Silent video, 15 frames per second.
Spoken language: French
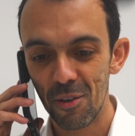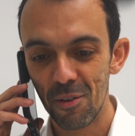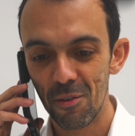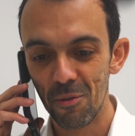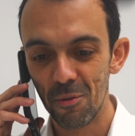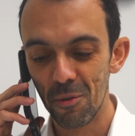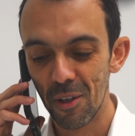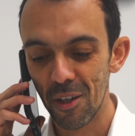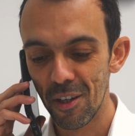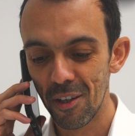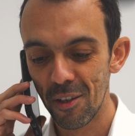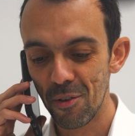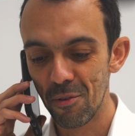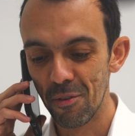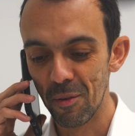émissions de
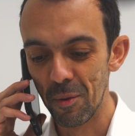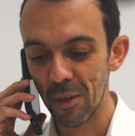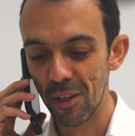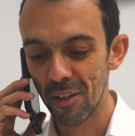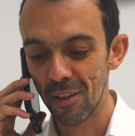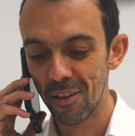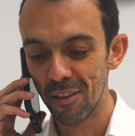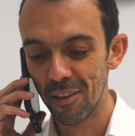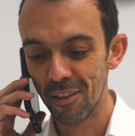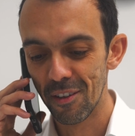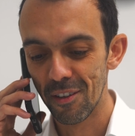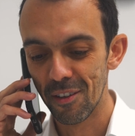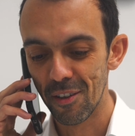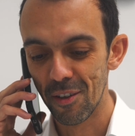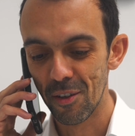CO2, nos
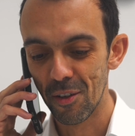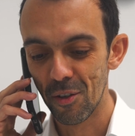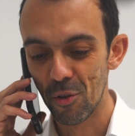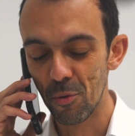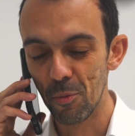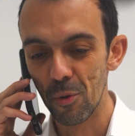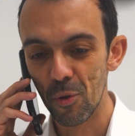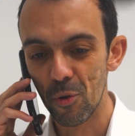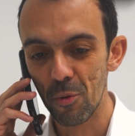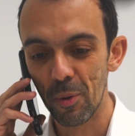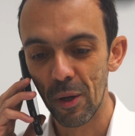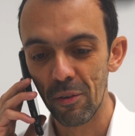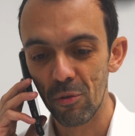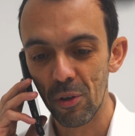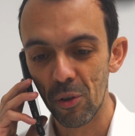émissions de CO2 contribuent
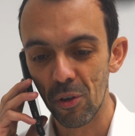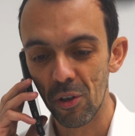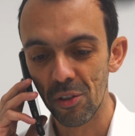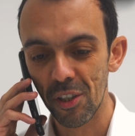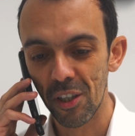au réchauffement